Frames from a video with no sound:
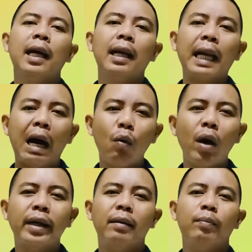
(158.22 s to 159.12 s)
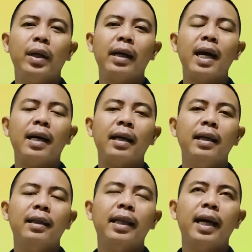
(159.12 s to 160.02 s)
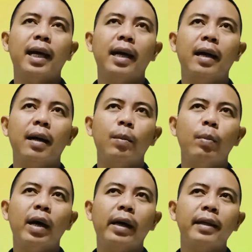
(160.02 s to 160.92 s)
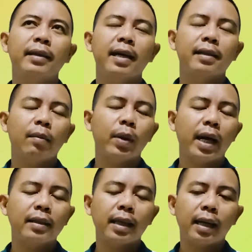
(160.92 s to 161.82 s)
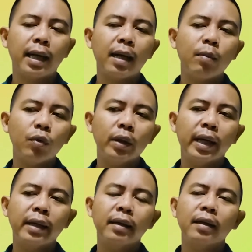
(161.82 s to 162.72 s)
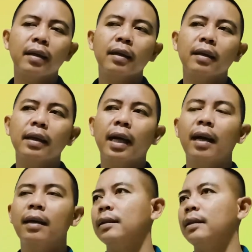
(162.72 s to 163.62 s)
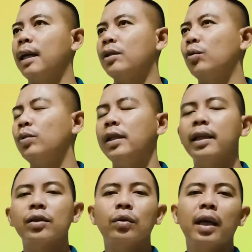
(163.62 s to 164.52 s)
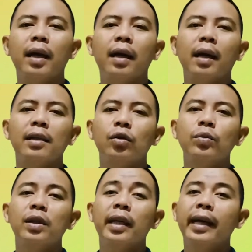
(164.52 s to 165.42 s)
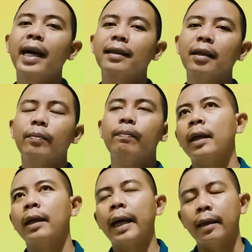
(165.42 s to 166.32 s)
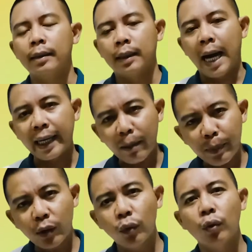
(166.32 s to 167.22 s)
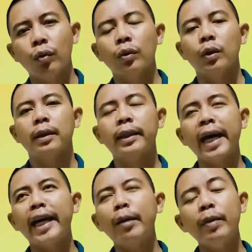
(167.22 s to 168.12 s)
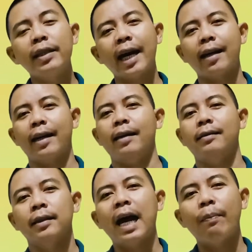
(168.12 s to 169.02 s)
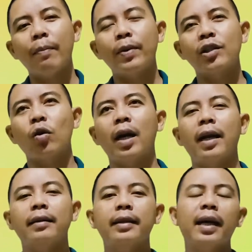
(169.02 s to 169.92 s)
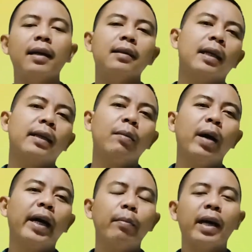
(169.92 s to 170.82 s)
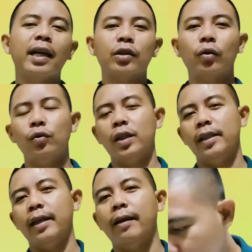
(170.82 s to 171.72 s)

lawan perkara kita memakai jasa pengacara, kemudian ya asumsinya sudah asumsi negatif. Nah, hadapi dulu. Kita ingin bicara apa persoalannya dan bagaimana solusinya.